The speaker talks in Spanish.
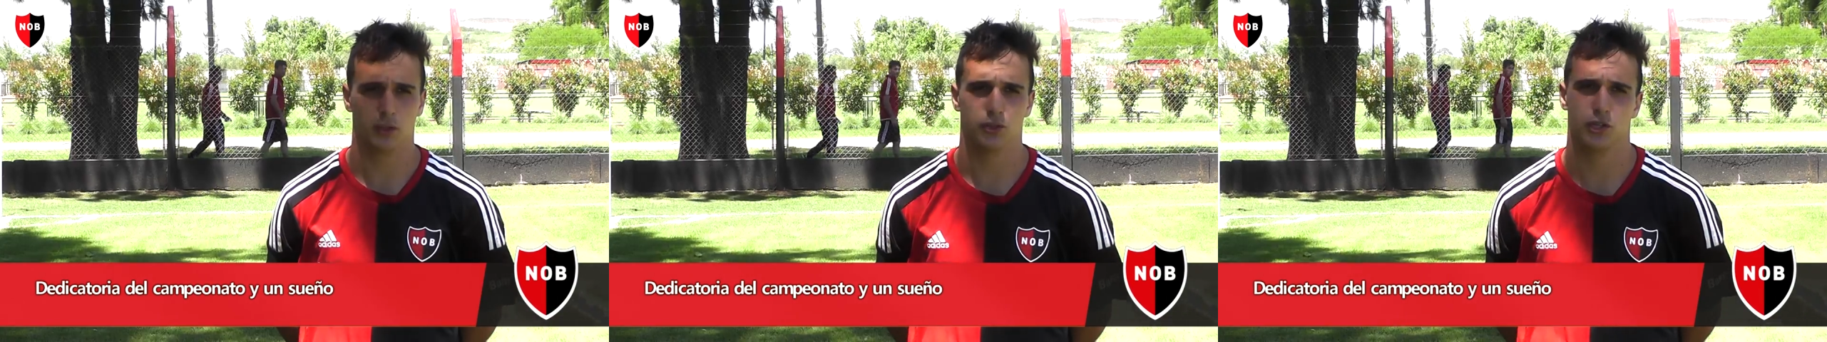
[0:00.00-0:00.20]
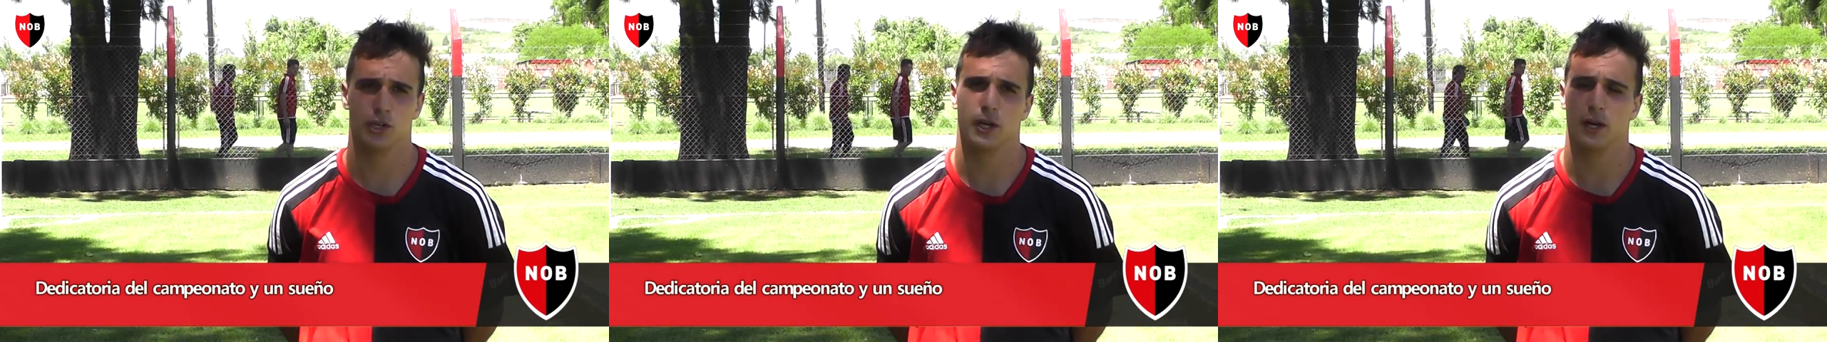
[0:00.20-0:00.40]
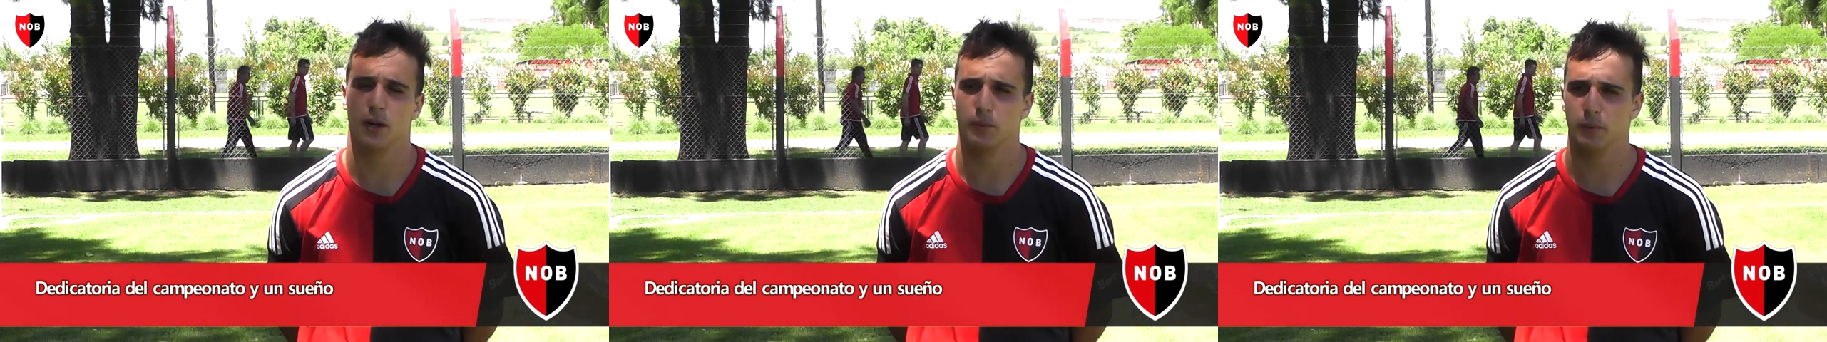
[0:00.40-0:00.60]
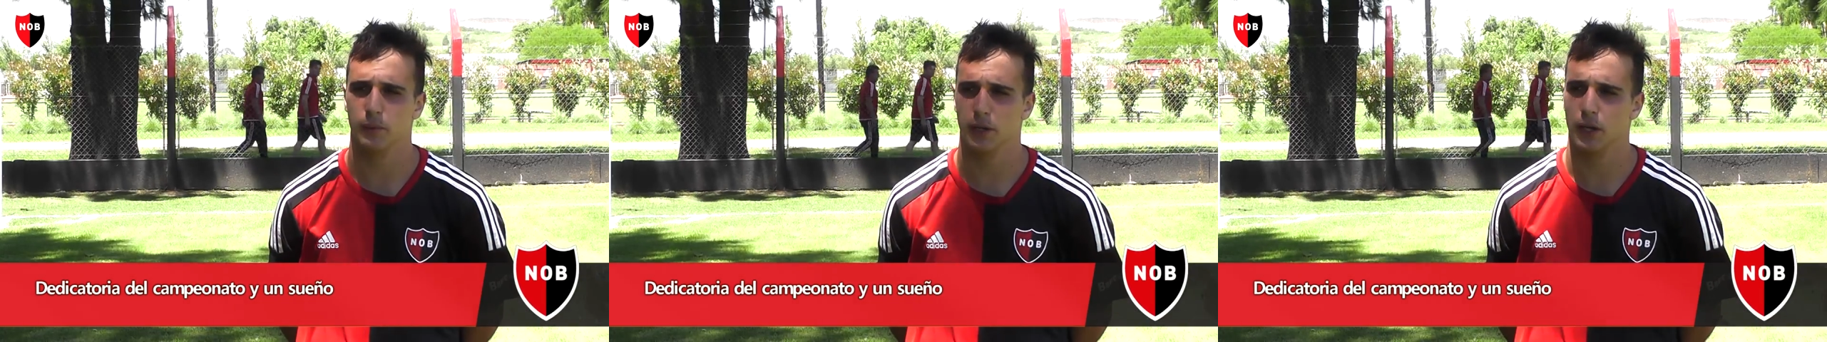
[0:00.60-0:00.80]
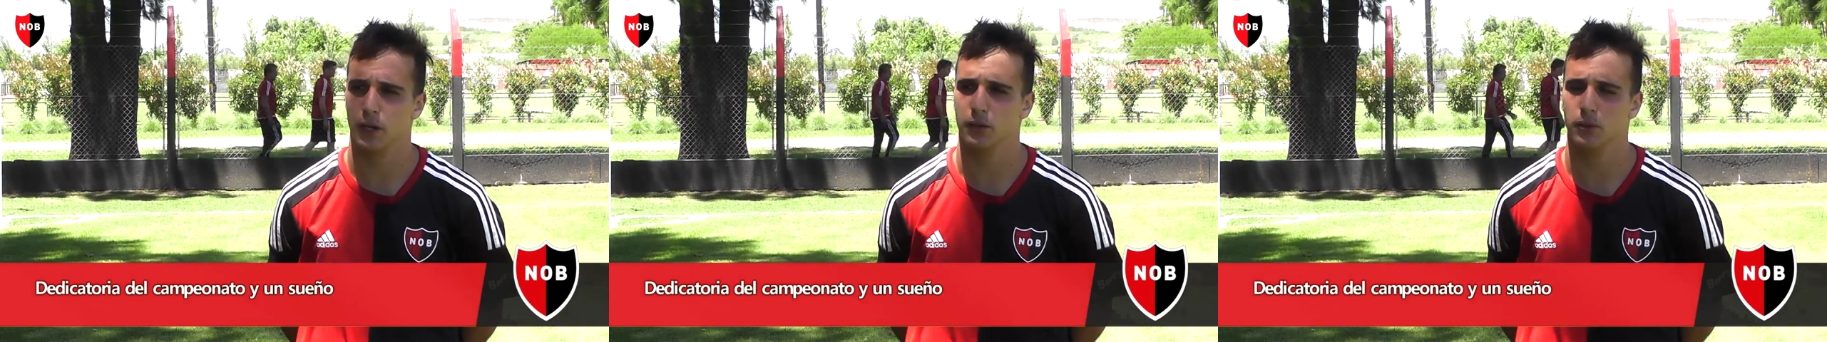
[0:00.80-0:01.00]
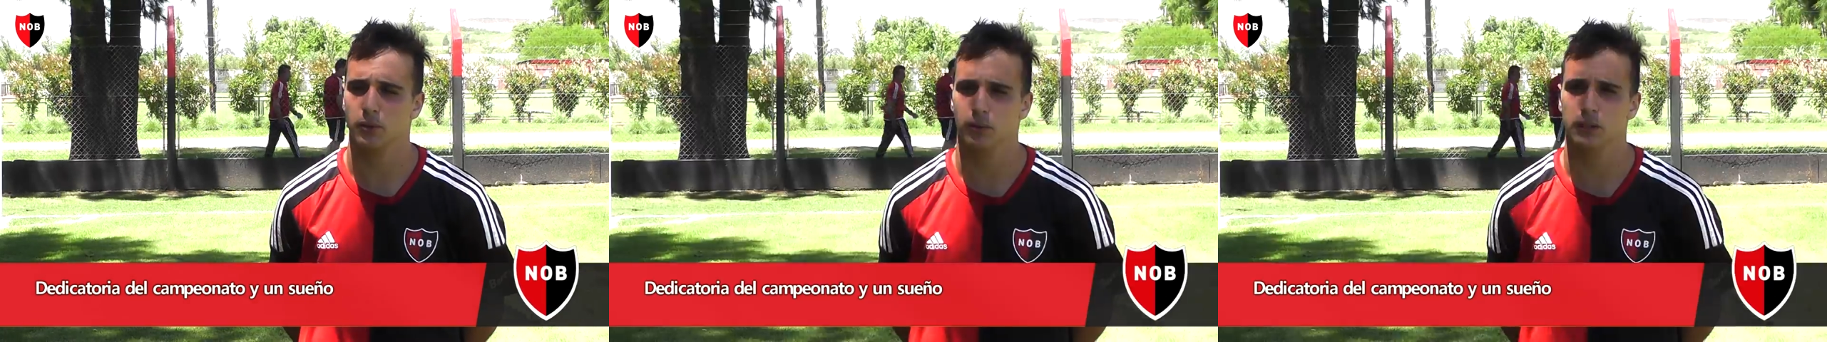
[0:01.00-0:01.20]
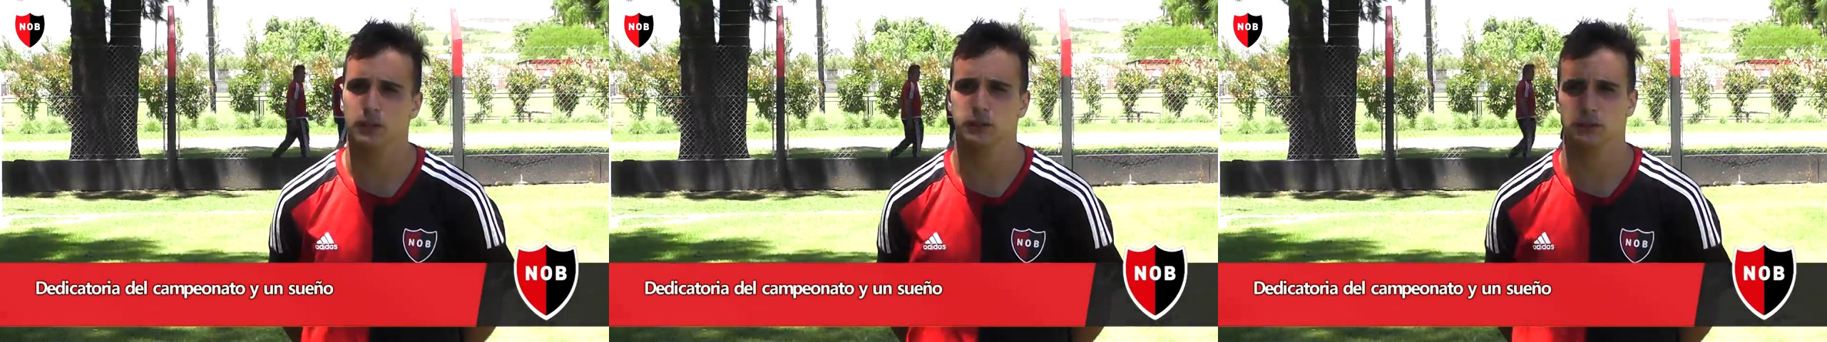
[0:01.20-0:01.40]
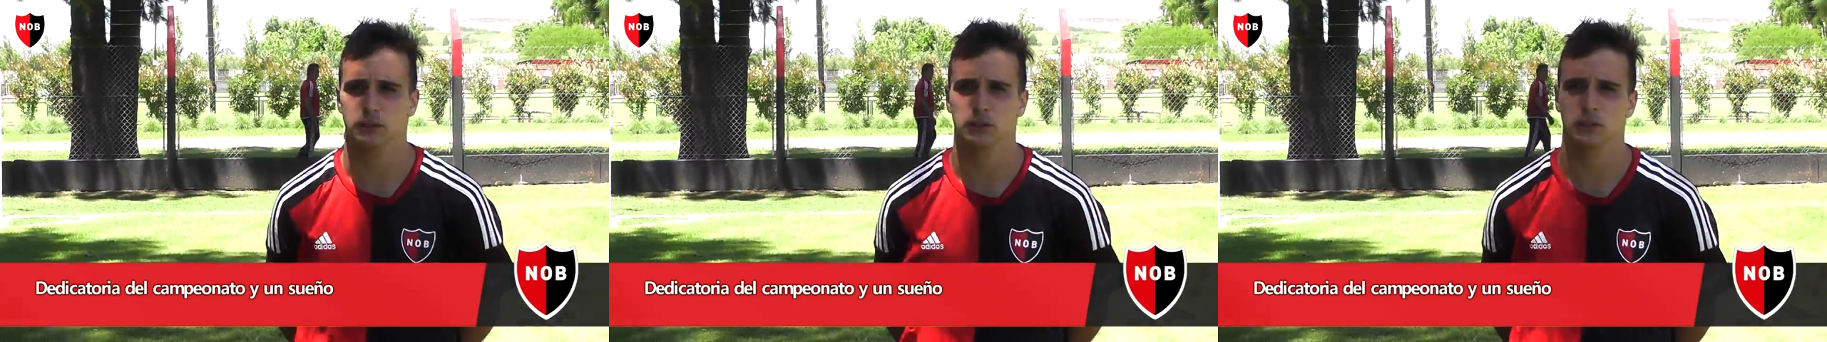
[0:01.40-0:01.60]
llegar a la primera de
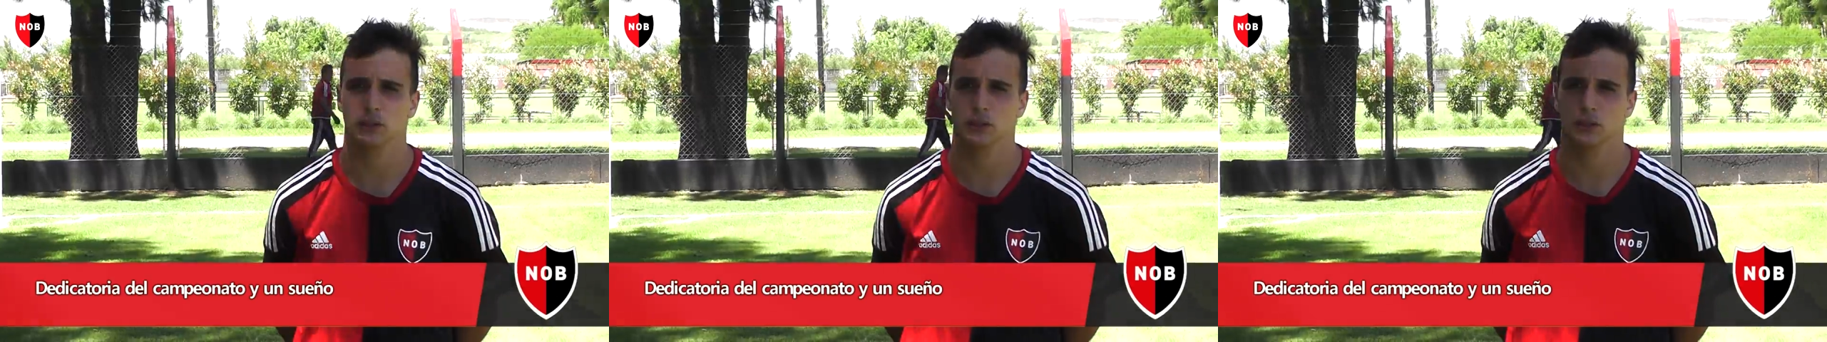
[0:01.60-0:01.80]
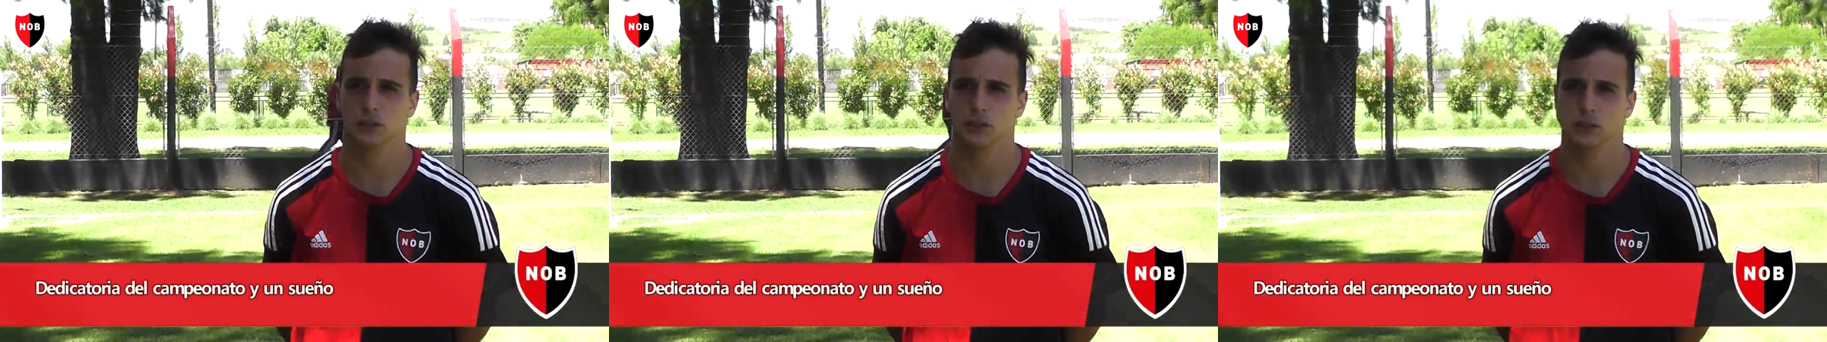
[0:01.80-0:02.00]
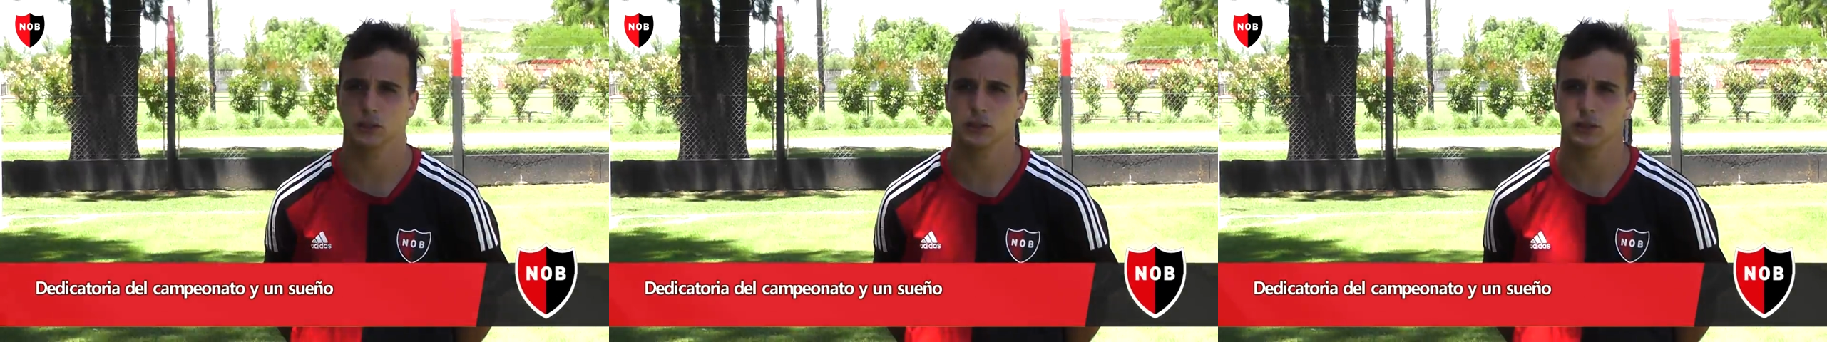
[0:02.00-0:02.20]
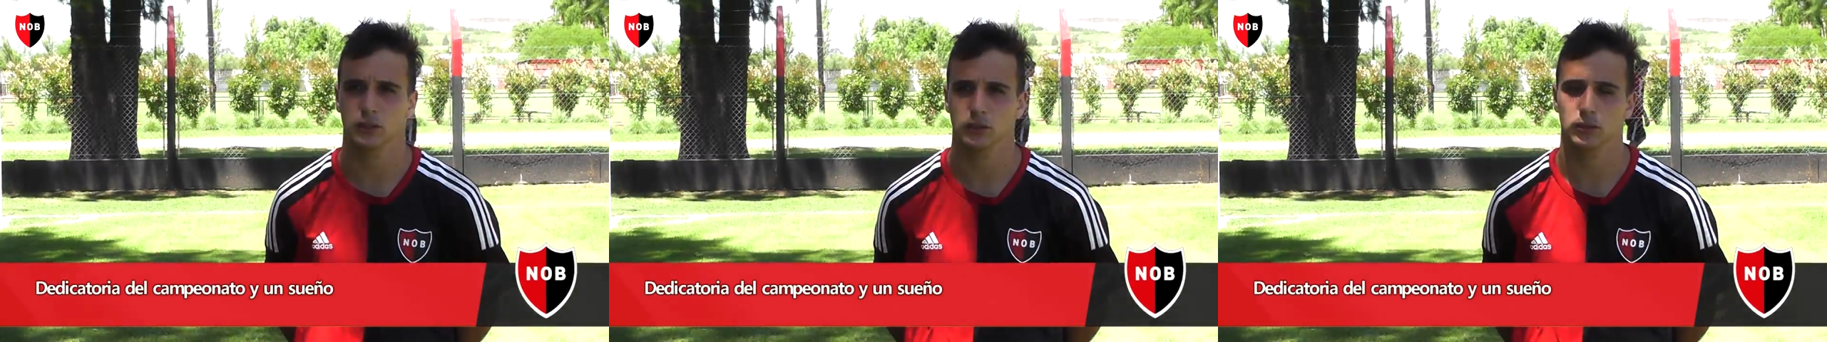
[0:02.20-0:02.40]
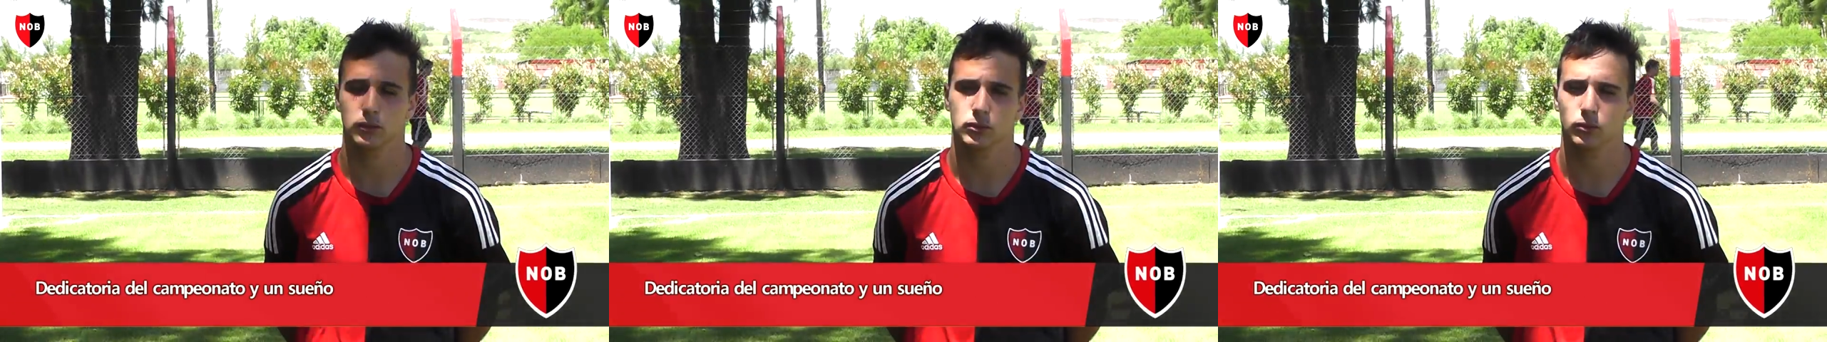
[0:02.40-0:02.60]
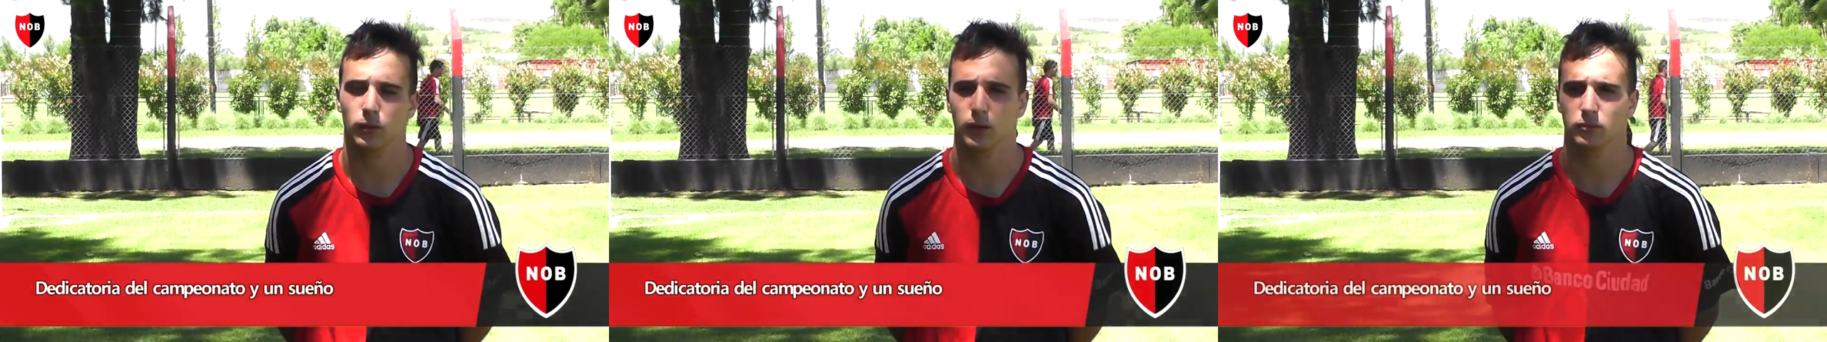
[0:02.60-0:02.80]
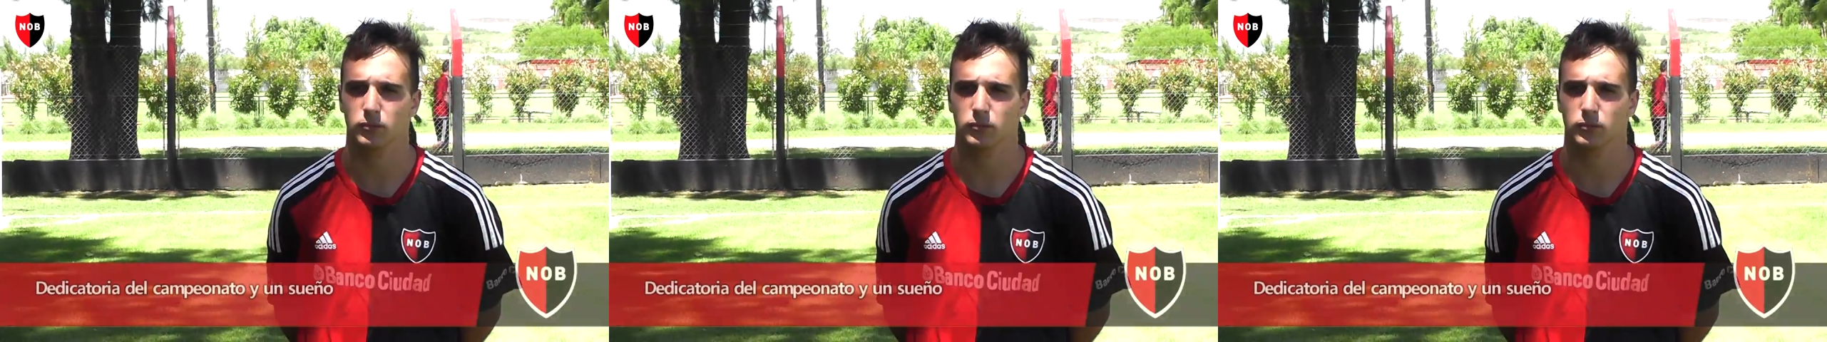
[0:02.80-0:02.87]
Newells y jugar un